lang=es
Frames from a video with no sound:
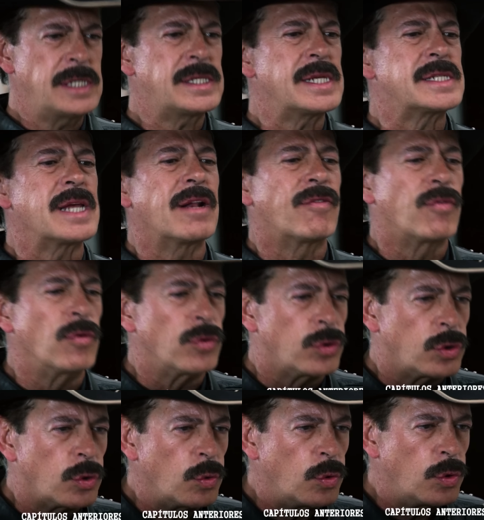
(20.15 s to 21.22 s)
Este es el
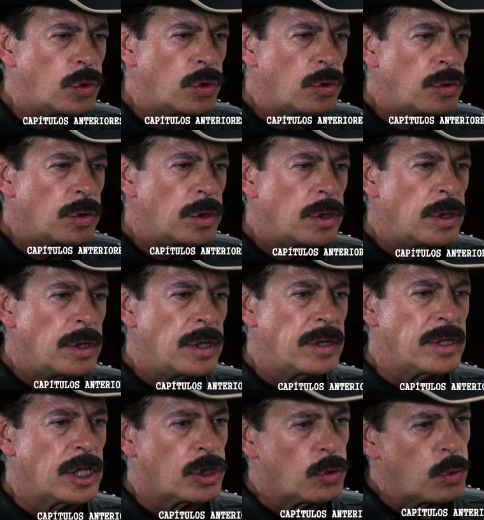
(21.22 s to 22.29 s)
futuro
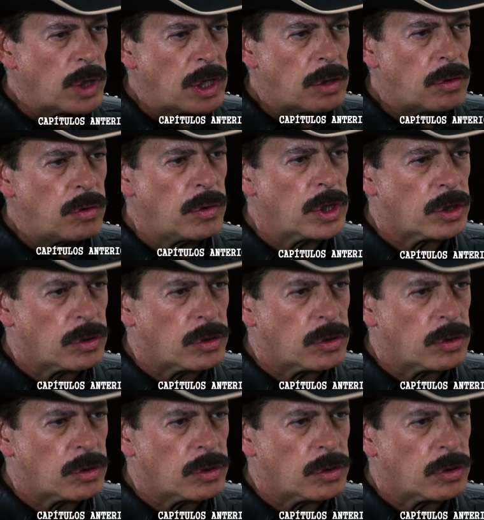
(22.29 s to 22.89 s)
de tu hijo y